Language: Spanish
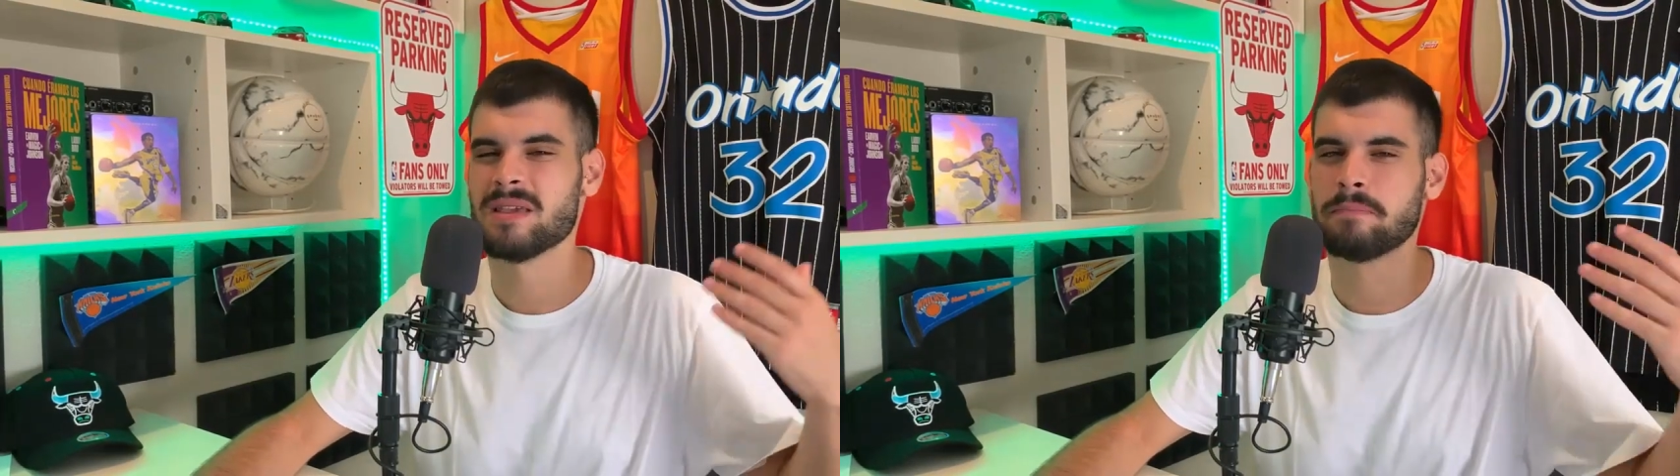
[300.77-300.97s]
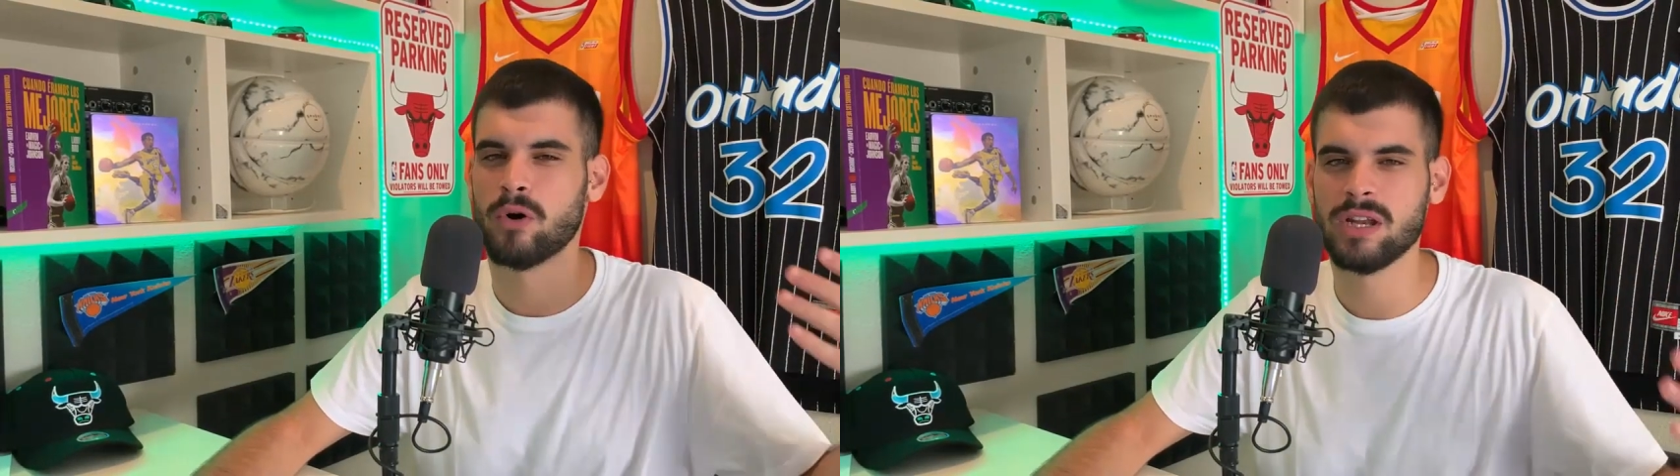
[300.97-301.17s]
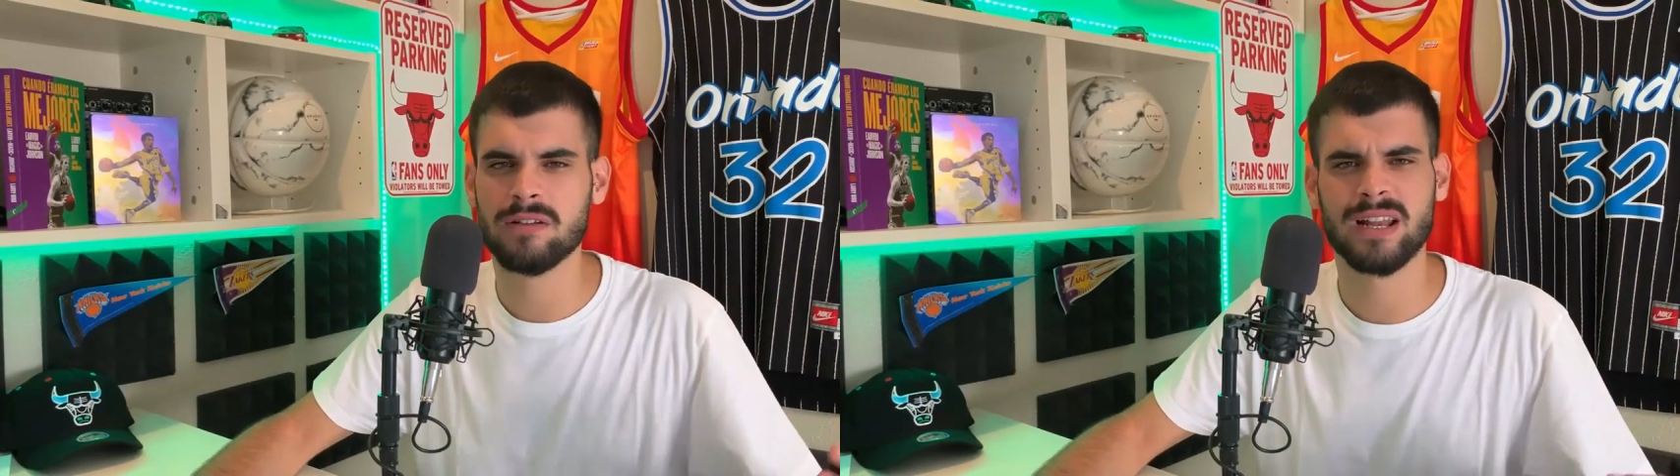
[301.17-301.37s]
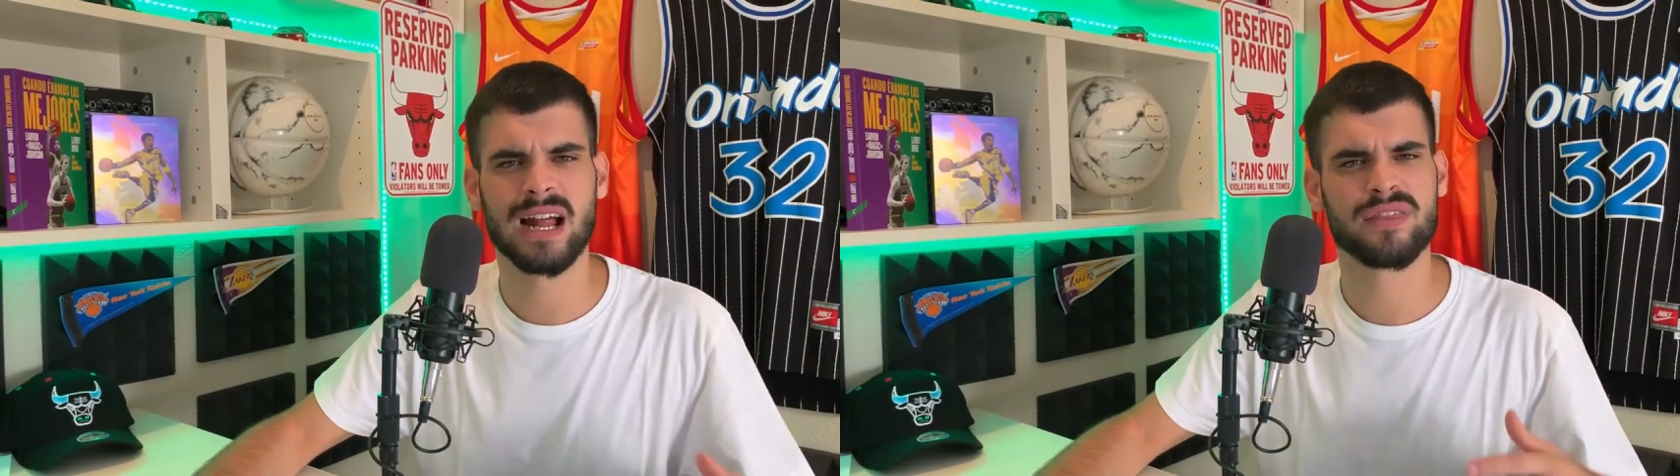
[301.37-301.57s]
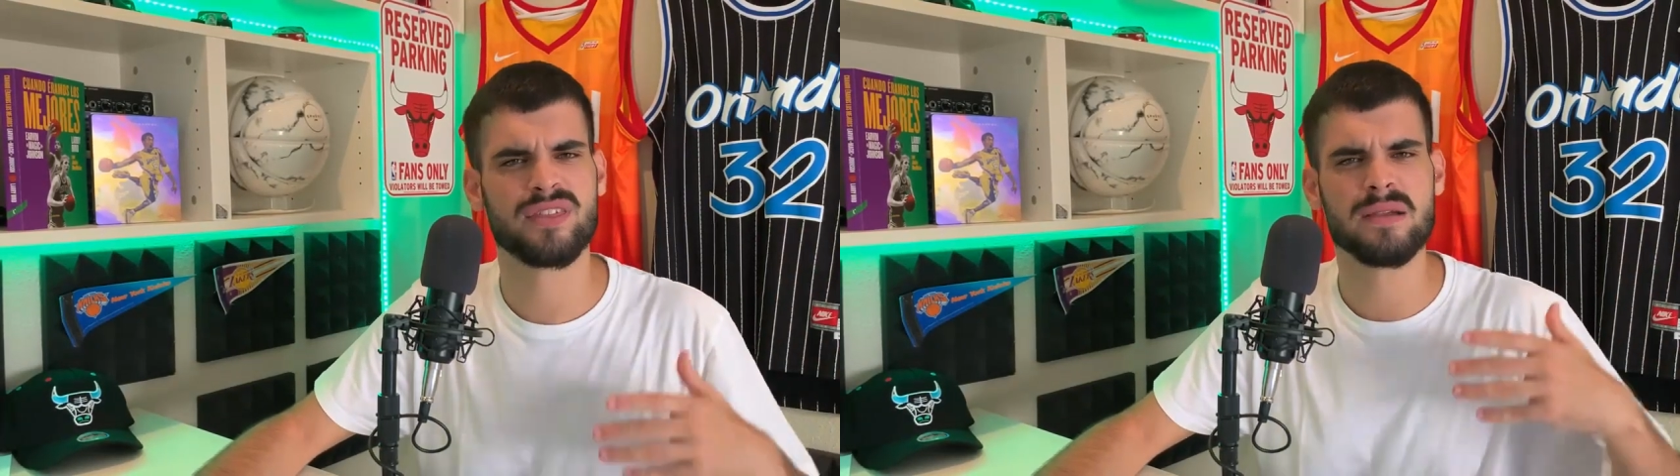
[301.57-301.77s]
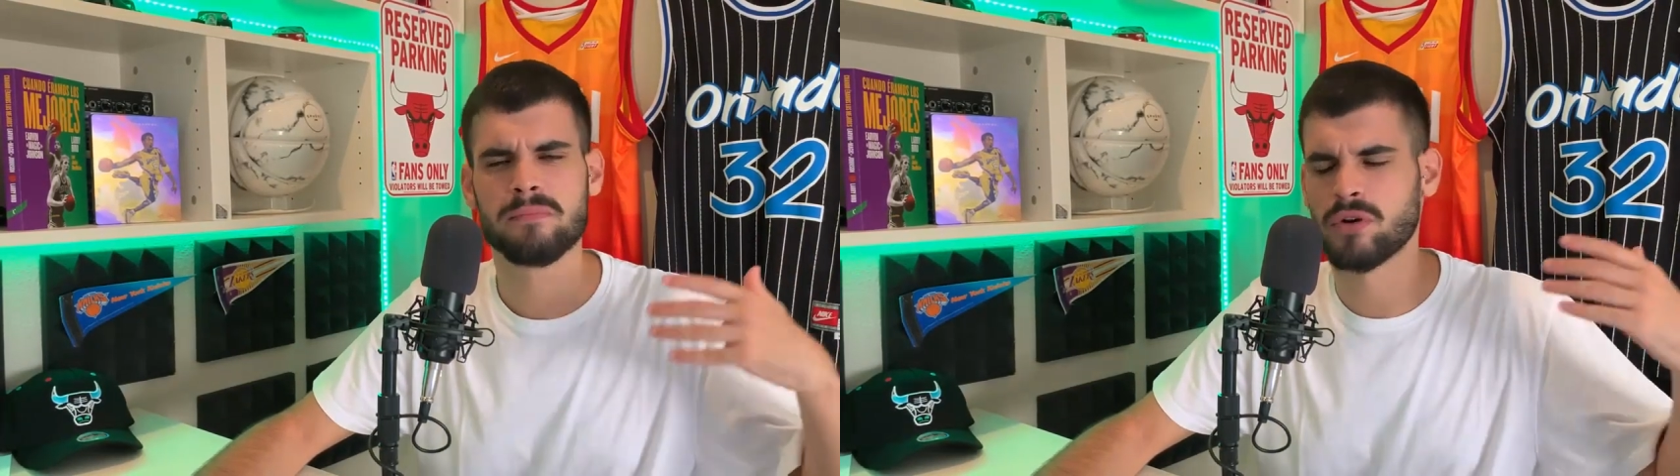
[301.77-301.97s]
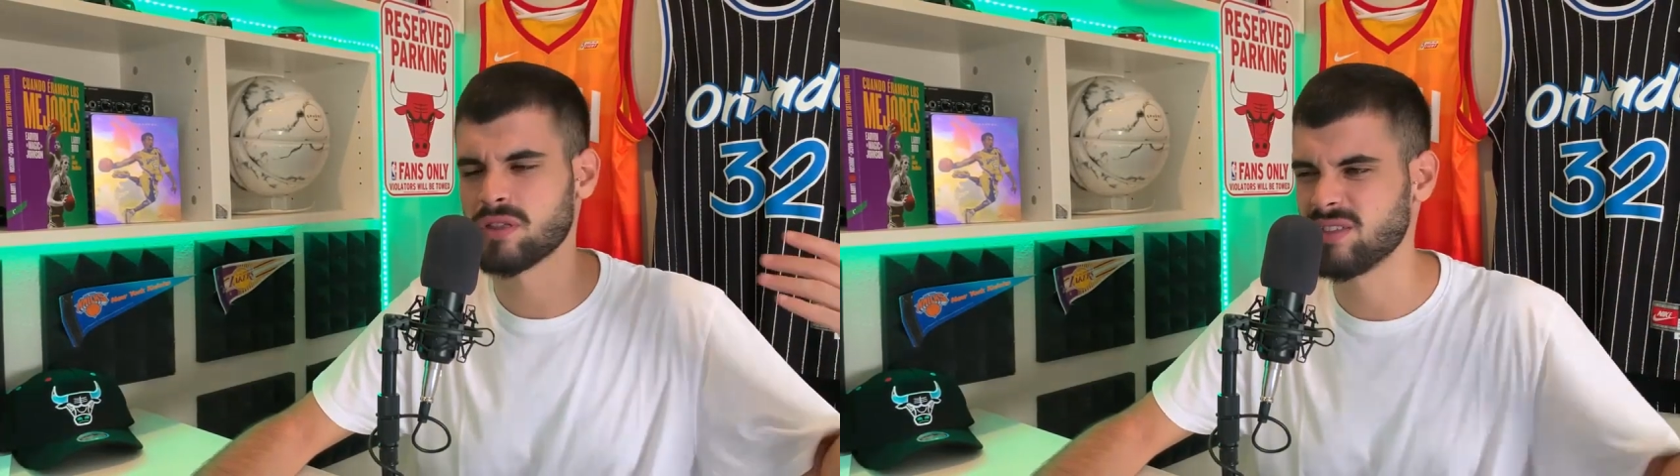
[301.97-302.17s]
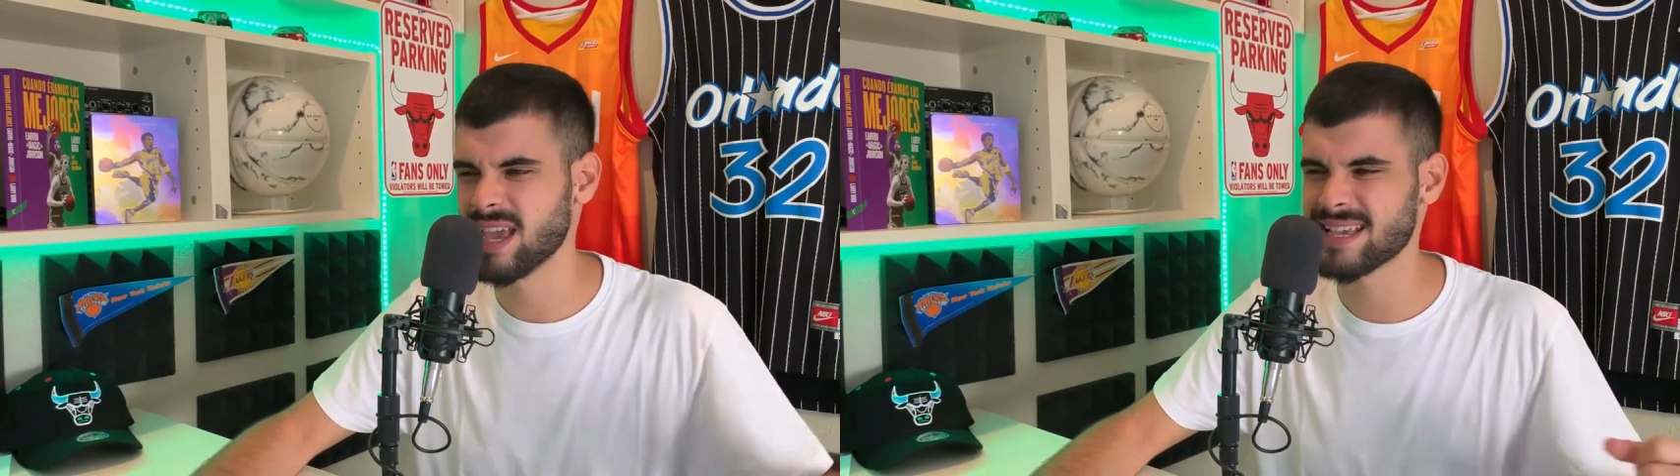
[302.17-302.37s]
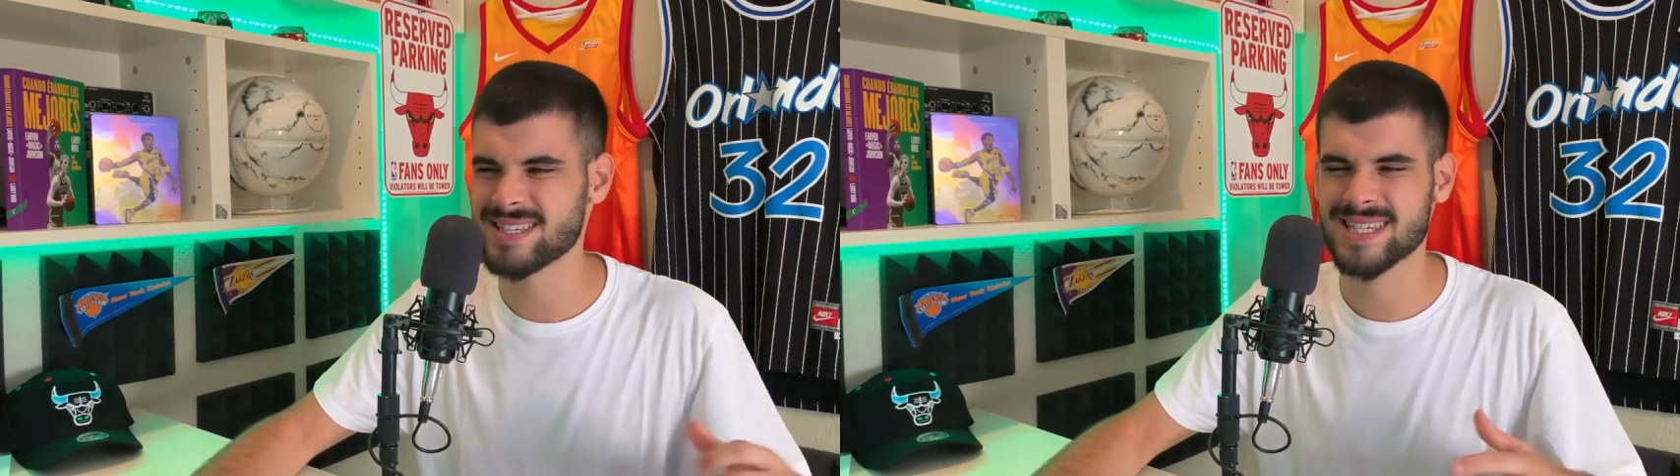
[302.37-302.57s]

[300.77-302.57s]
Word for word: disponible al 100%